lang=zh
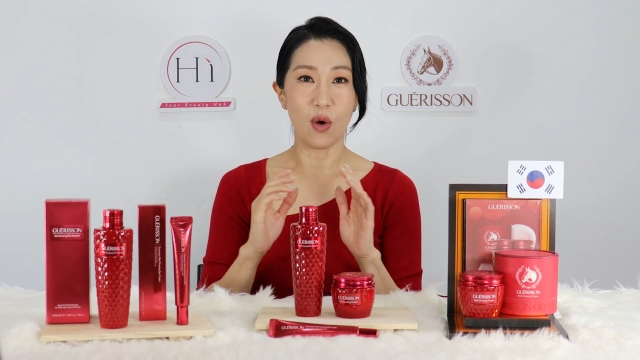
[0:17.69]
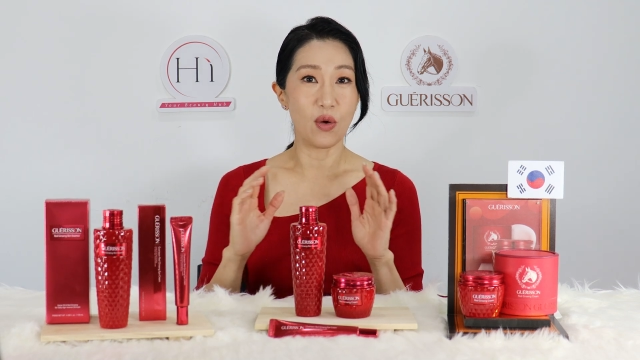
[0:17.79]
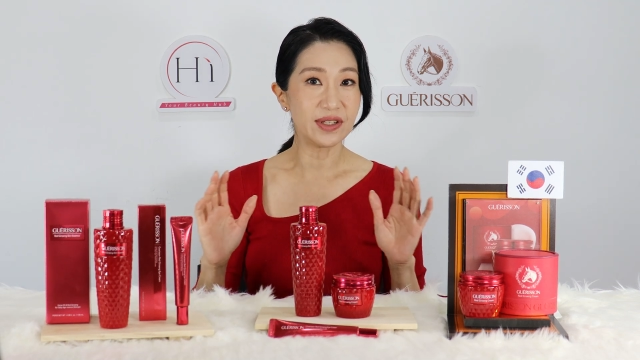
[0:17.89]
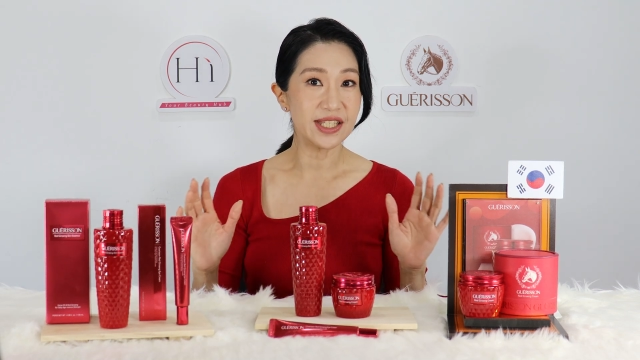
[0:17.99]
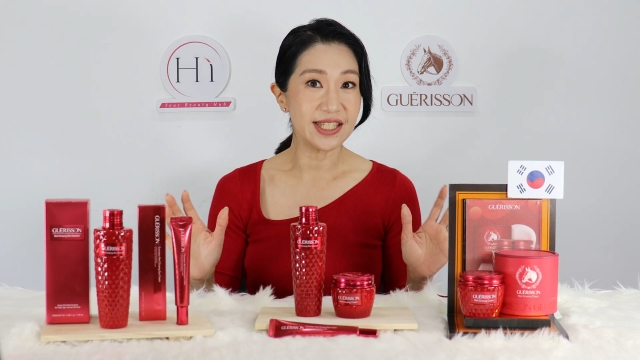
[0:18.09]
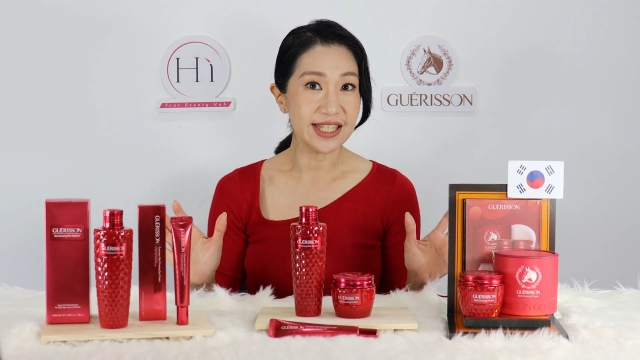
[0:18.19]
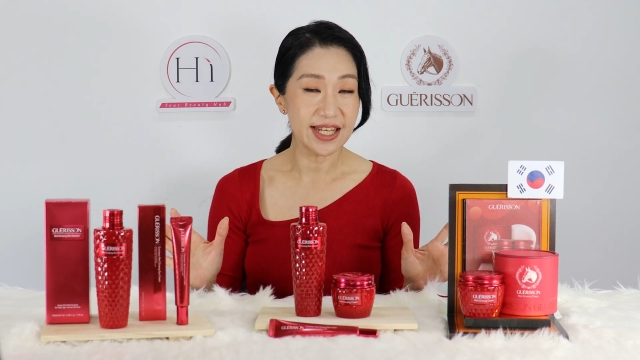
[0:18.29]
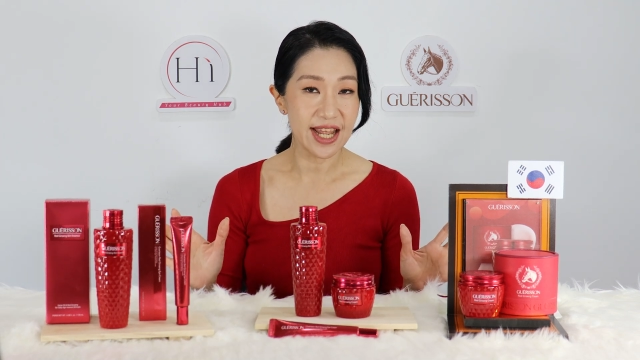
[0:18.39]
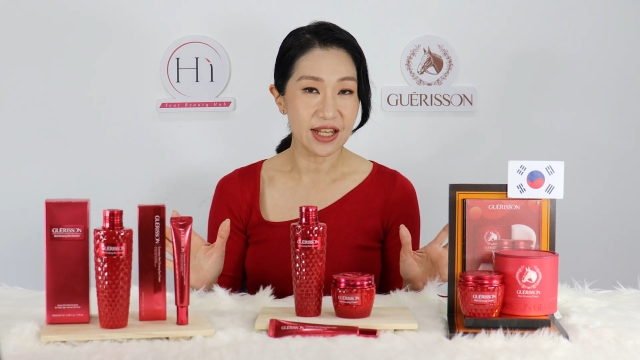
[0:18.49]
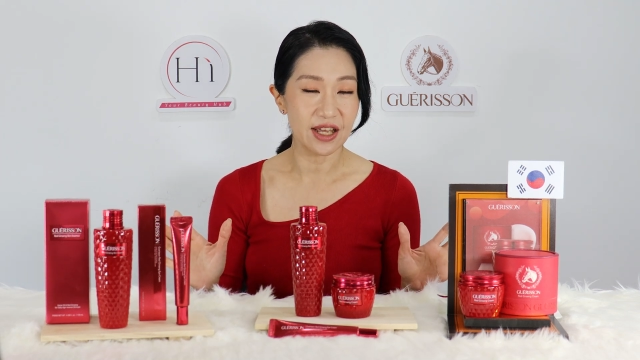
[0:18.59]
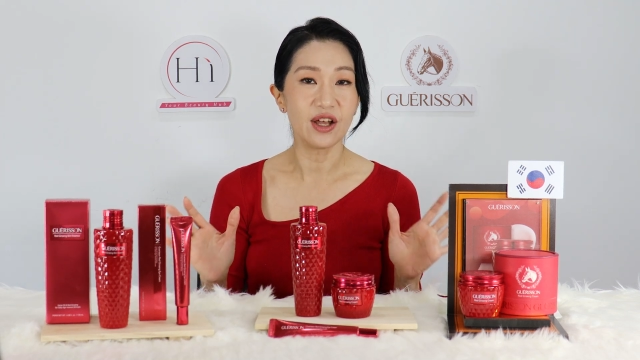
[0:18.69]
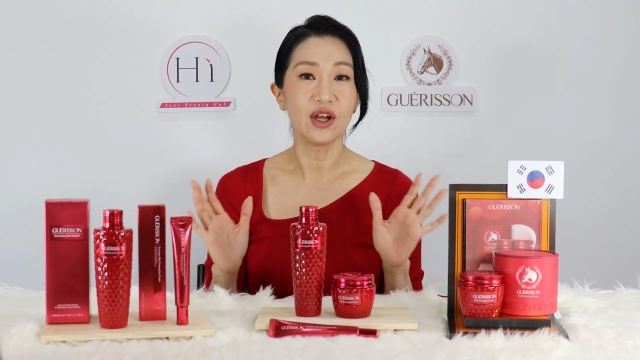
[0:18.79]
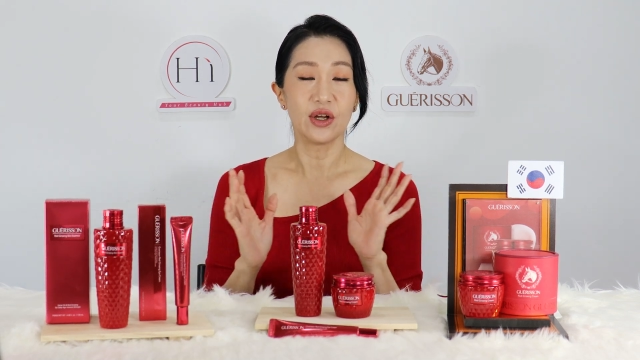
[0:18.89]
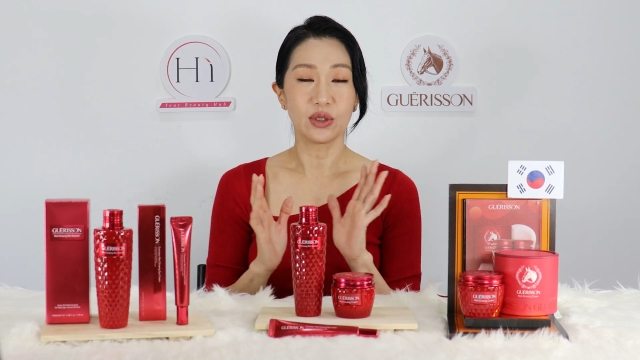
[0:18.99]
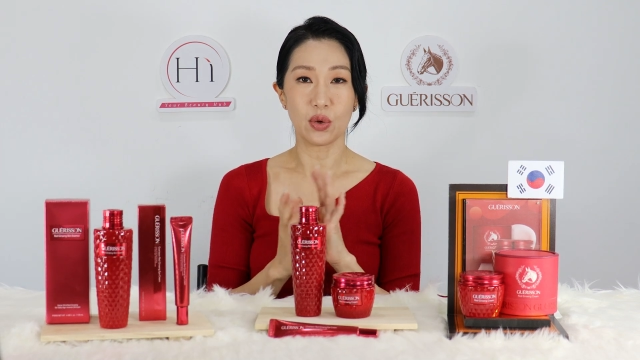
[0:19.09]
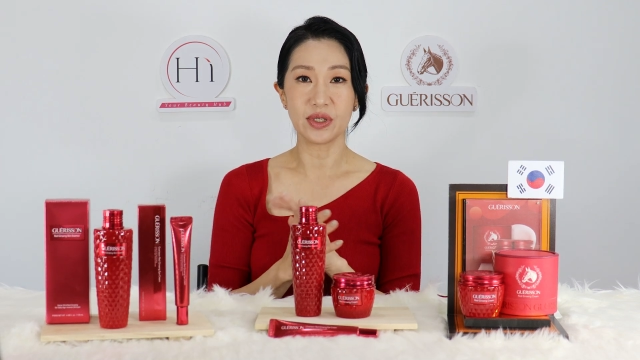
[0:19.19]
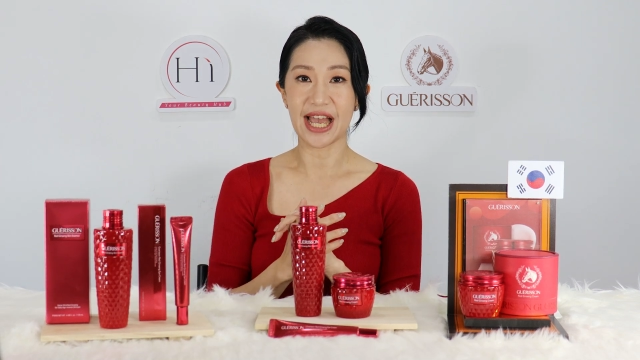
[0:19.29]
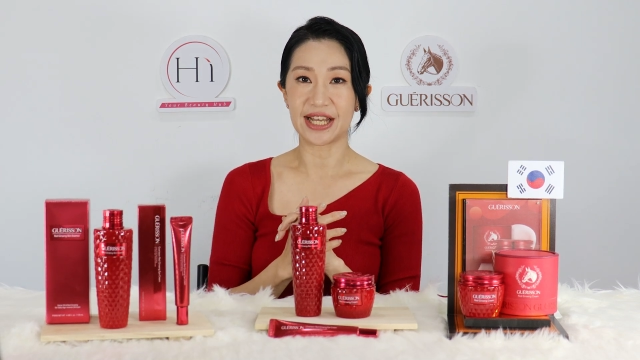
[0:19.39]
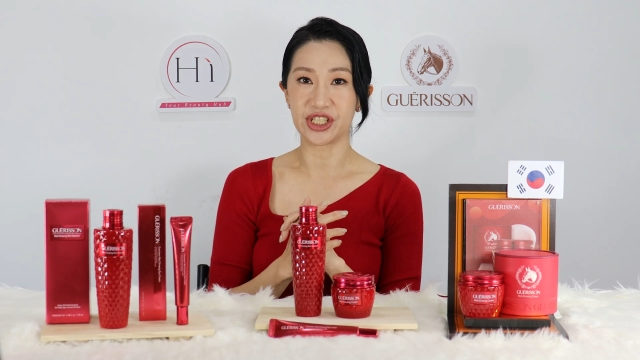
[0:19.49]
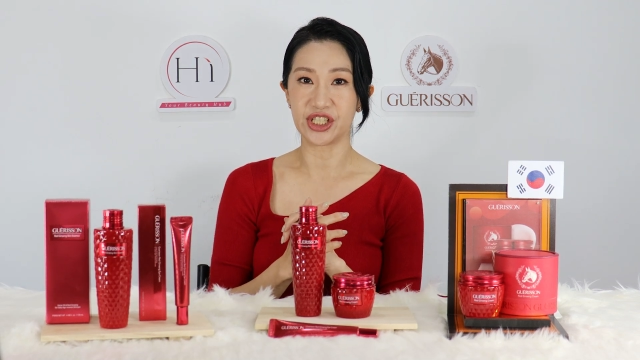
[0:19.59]
红色系列呢，通
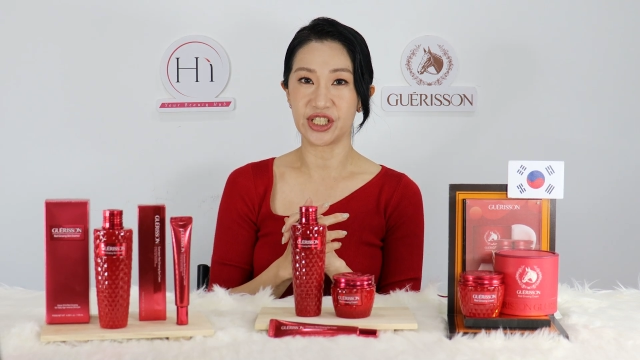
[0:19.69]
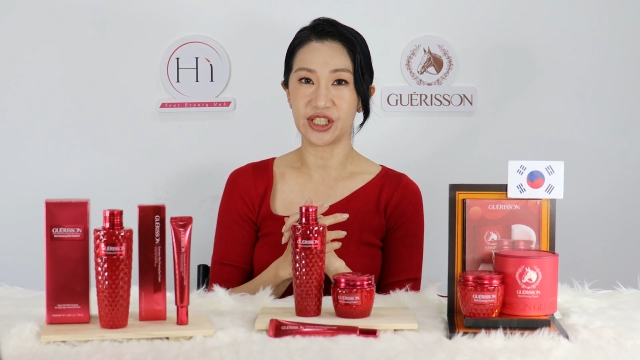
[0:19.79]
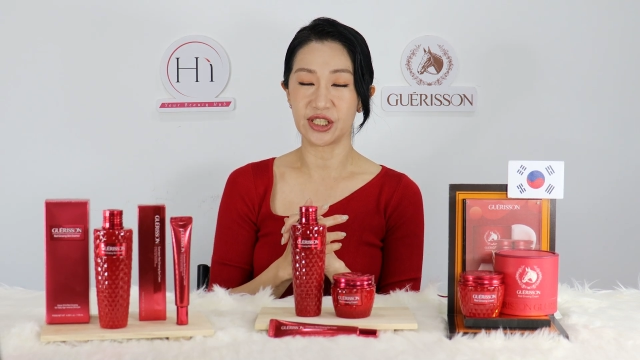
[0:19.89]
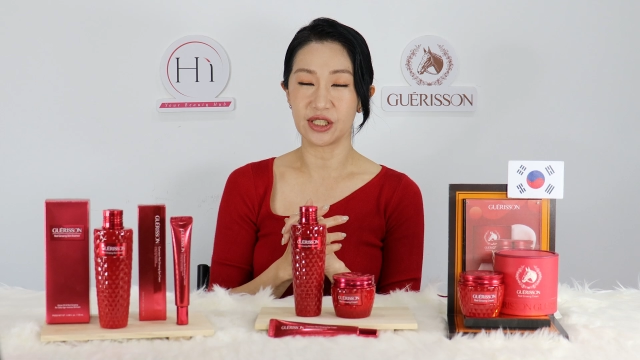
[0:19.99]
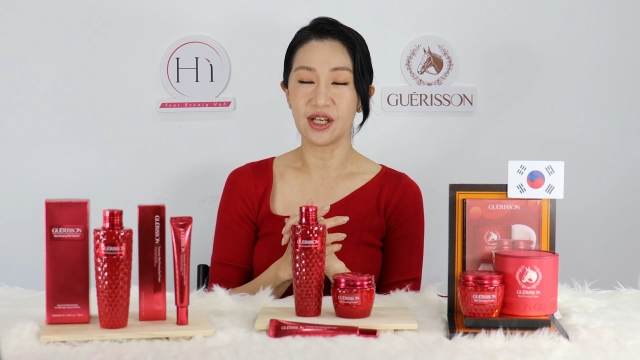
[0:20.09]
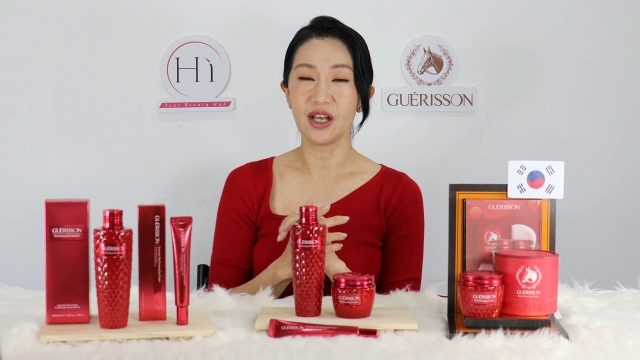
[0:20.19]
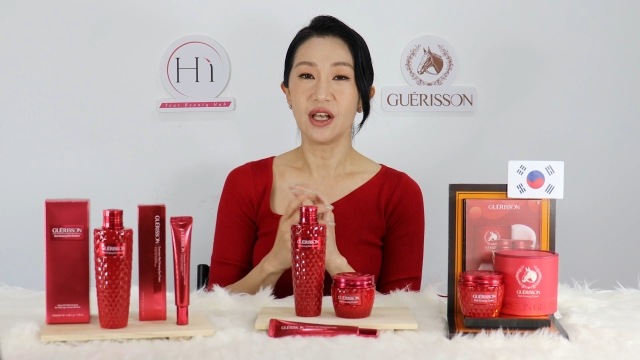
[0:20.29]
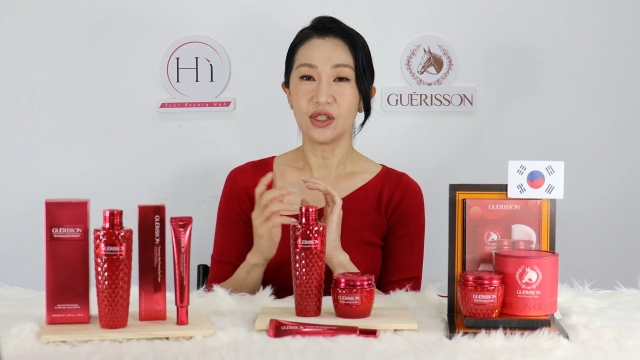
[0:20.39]
常是